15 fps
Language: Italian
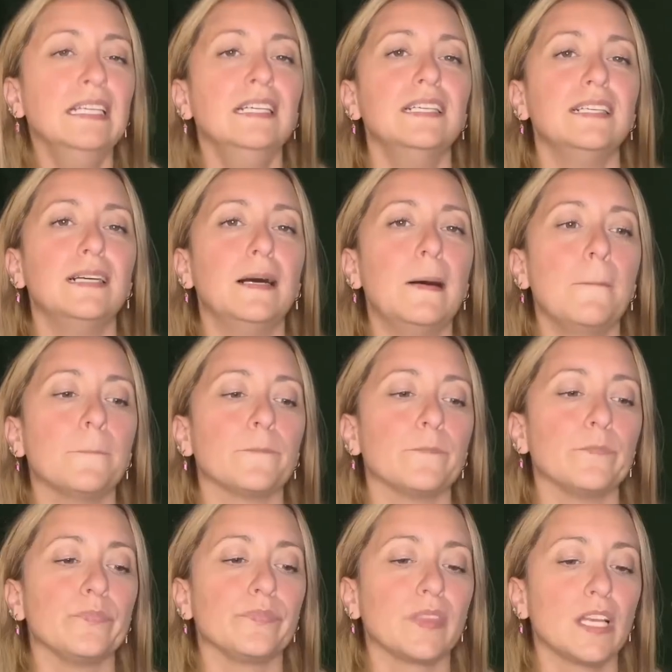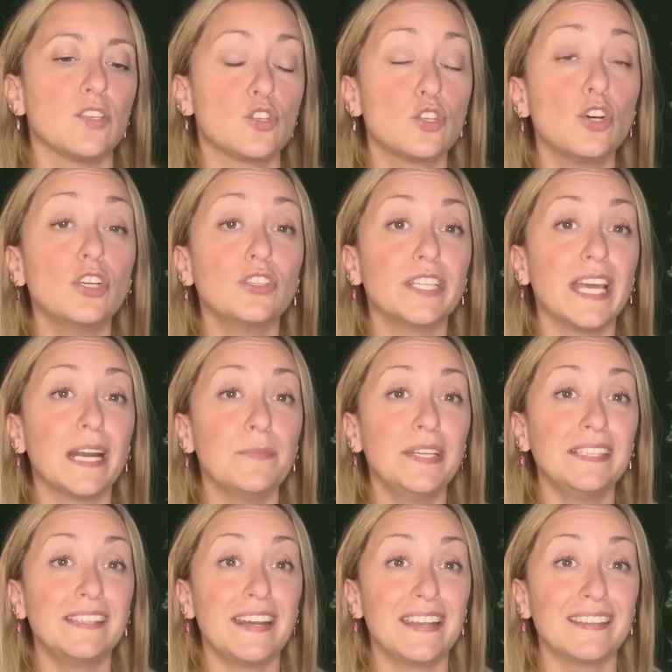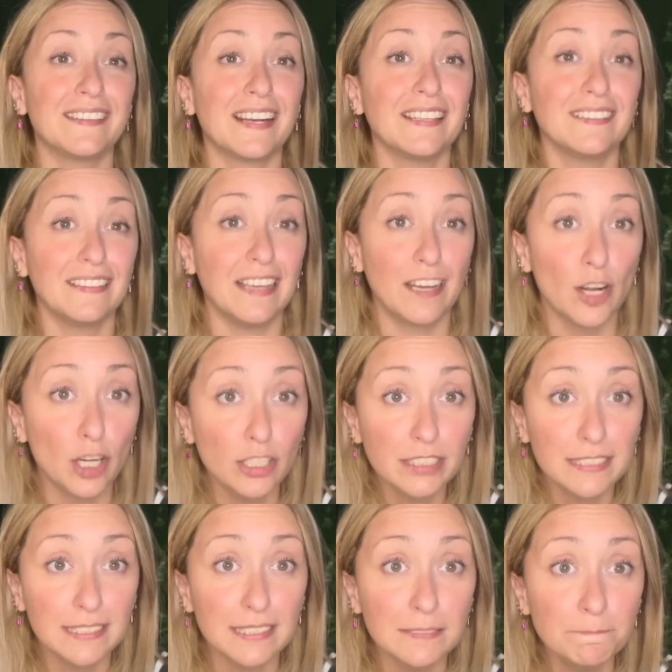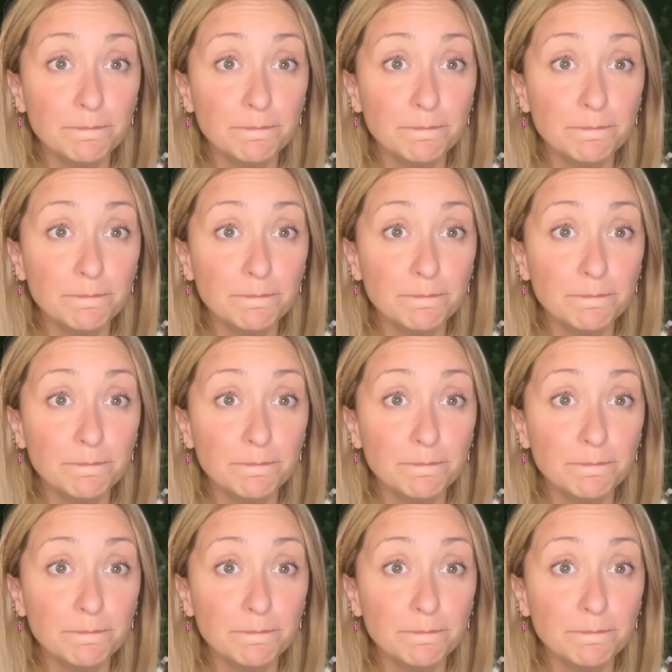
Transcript: Um, sono chiaramente rientrata da Crocs,